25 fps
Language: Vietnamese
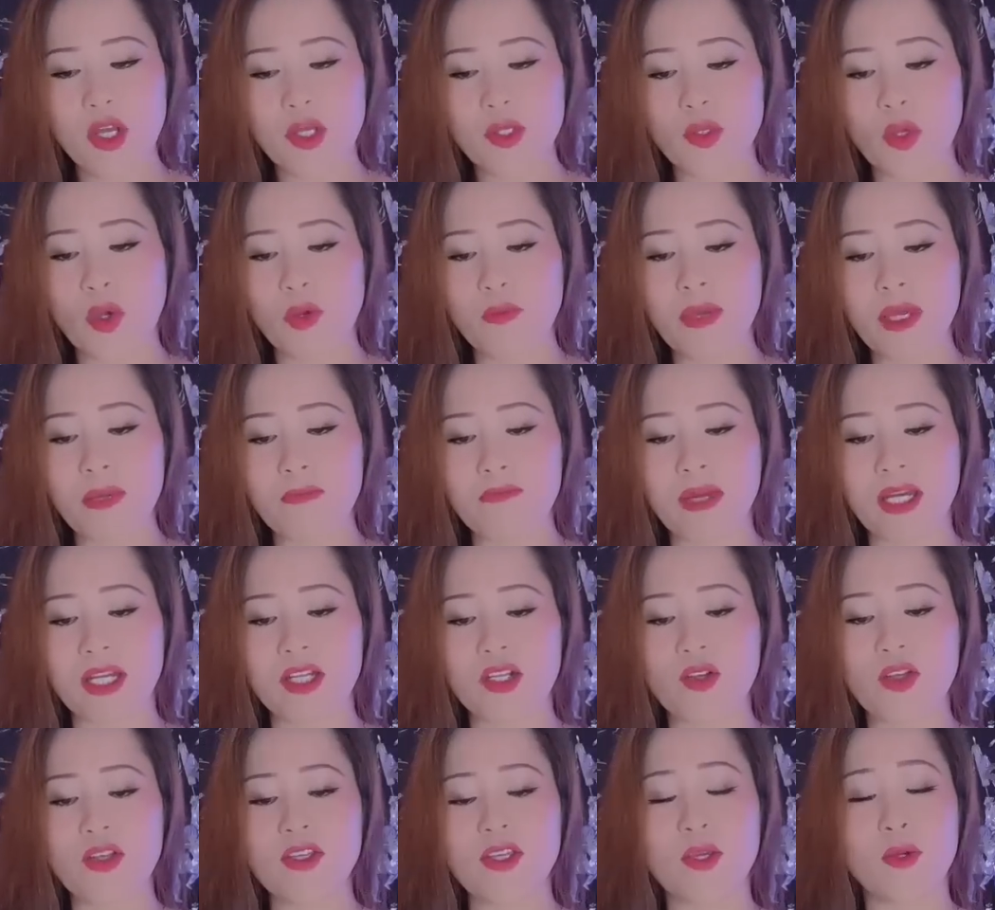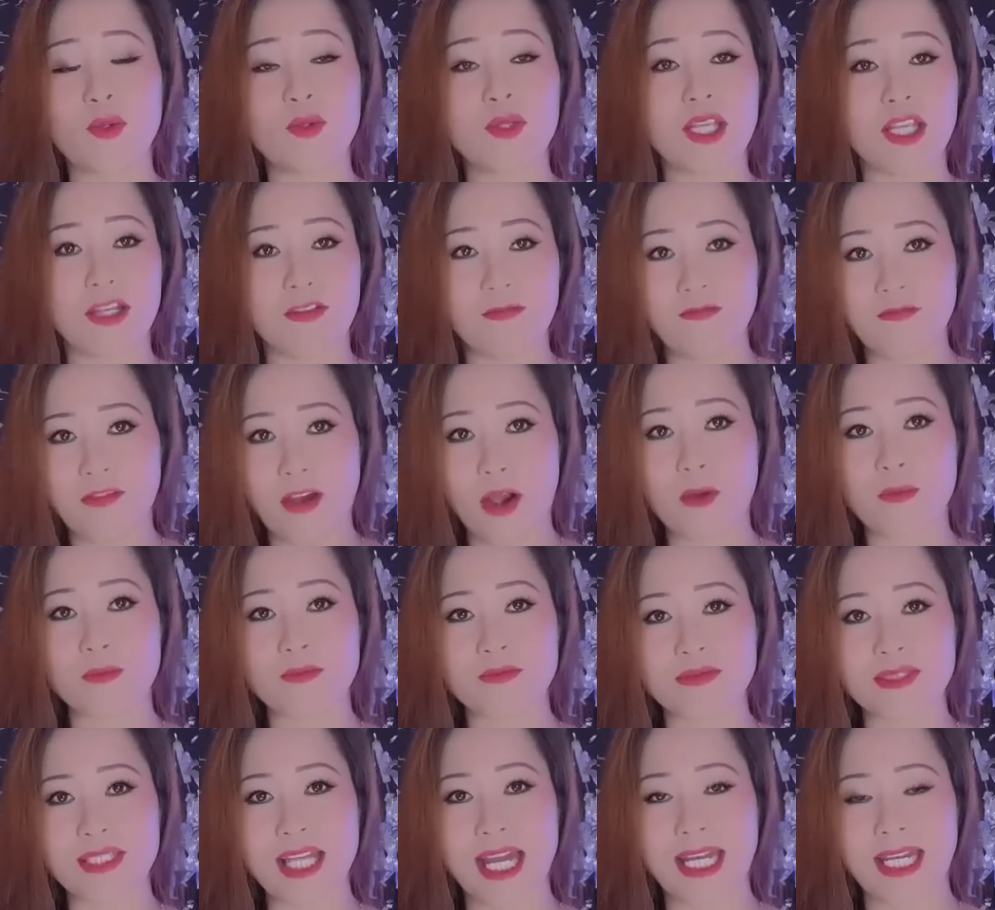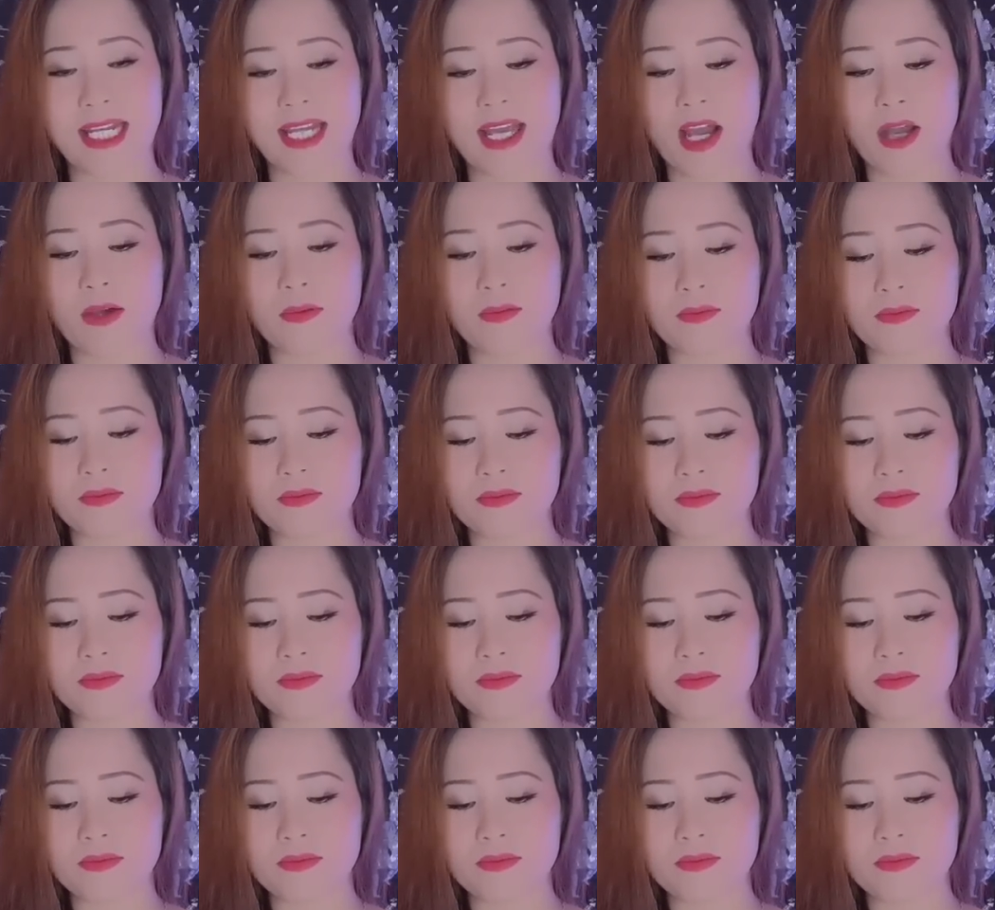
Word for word: tôi biết Bình có nhiều triển vọng thành công.